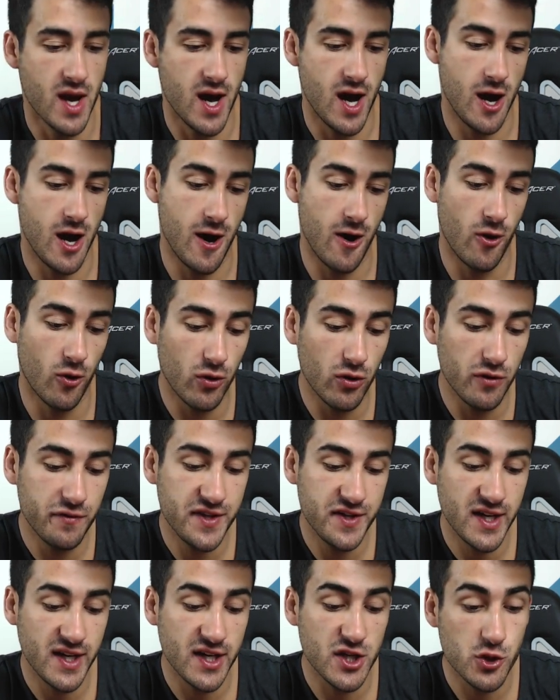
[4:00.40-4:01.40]
Euh, on
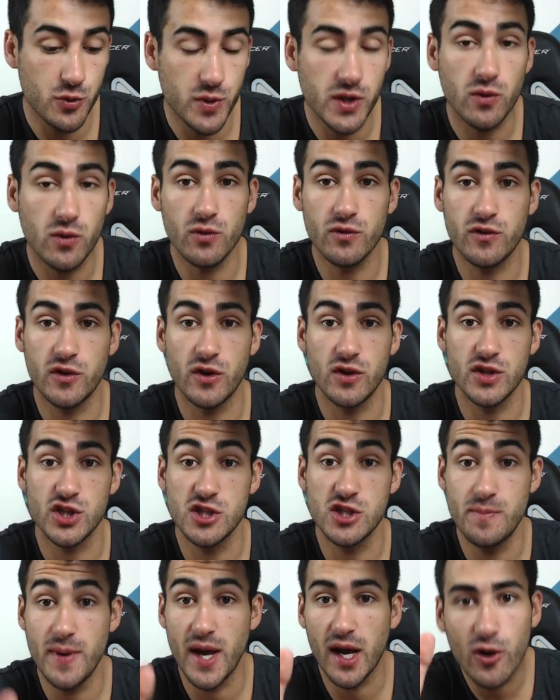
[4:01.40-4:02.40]
revient et je suis content.
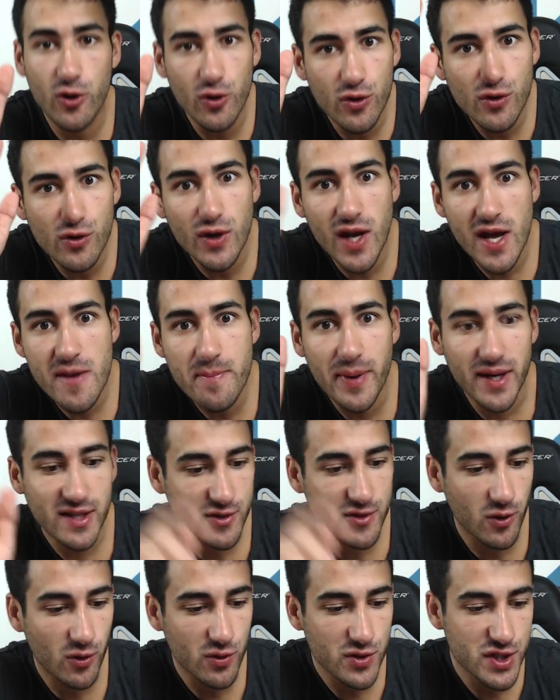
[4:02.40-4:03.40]
J'espère que l'iPad
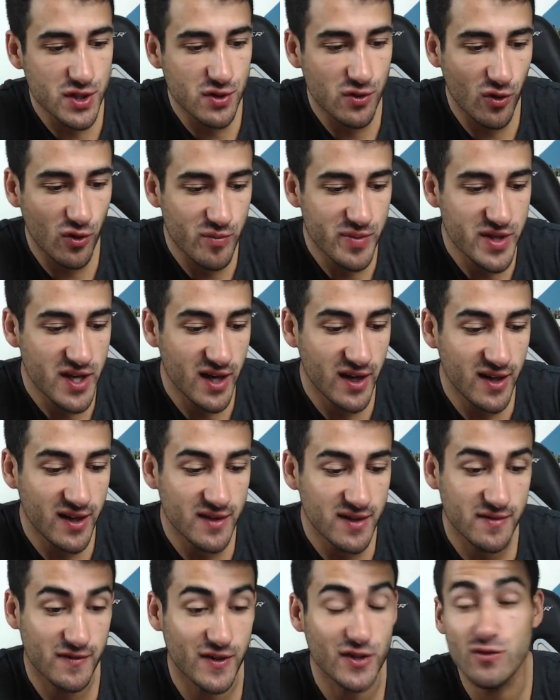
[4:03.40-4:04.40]
s'enregistre bien. De
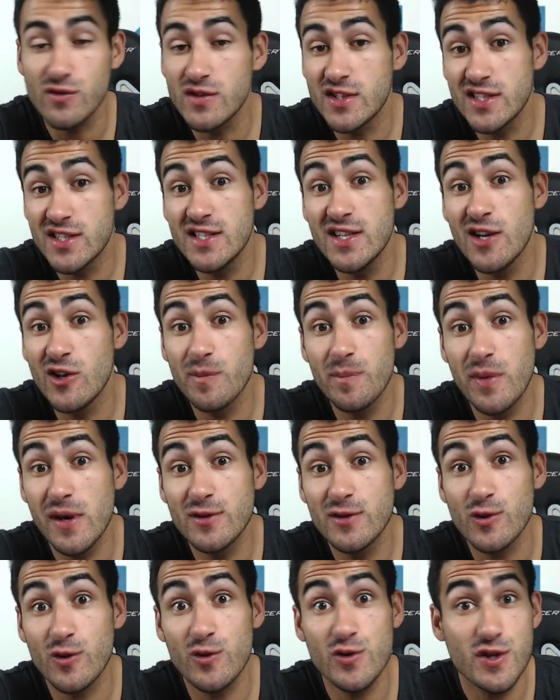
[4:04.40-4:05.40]
toute façon, si l'iPad
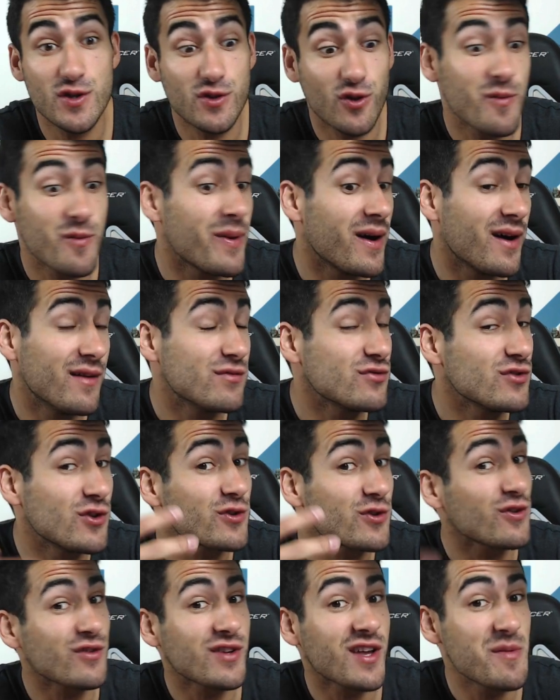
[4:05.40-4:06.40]
s'enregistre pas, vous
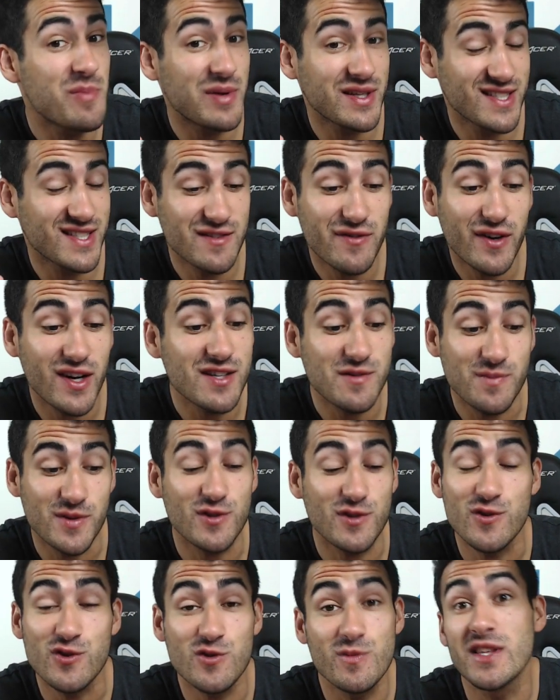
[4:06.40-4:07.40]
n'entendrez pas cette phrase parce
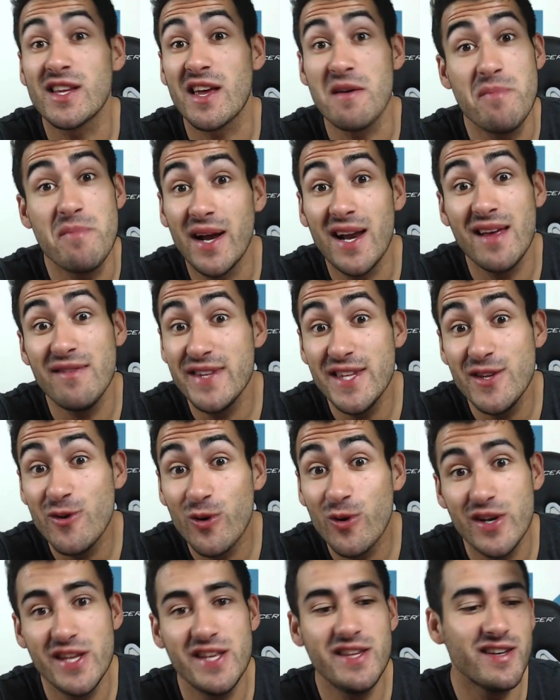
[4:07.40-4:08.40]
que je mettrai pas la vidéo en
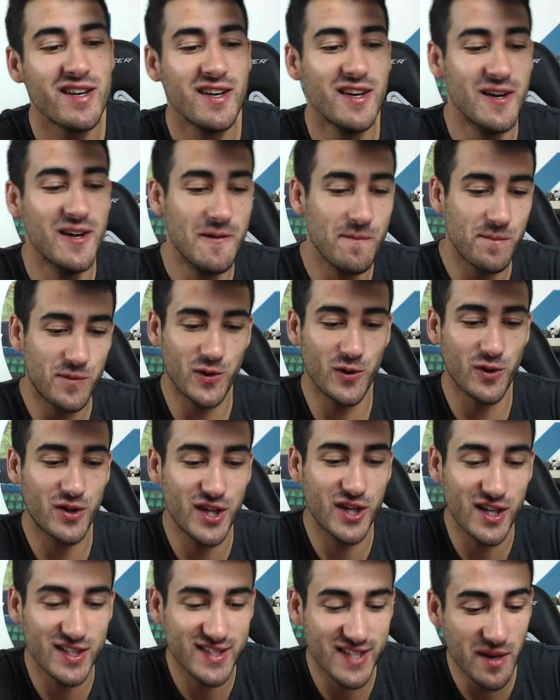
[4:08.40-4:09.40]
ligne. Donc,
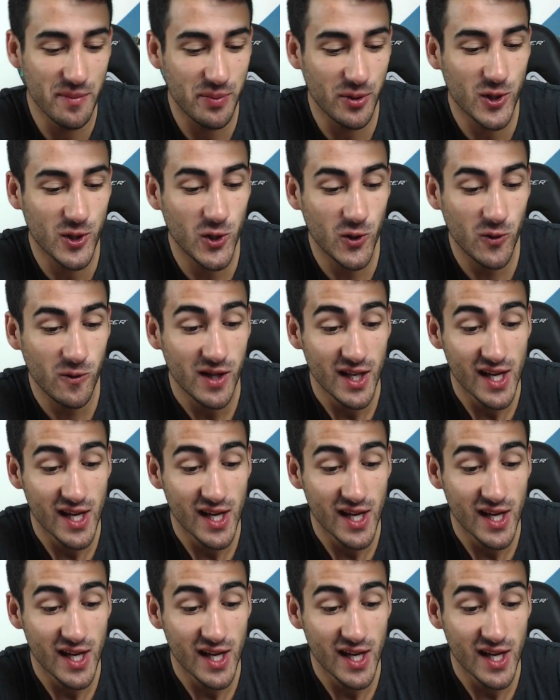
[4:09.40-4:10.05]
c'est un peu con.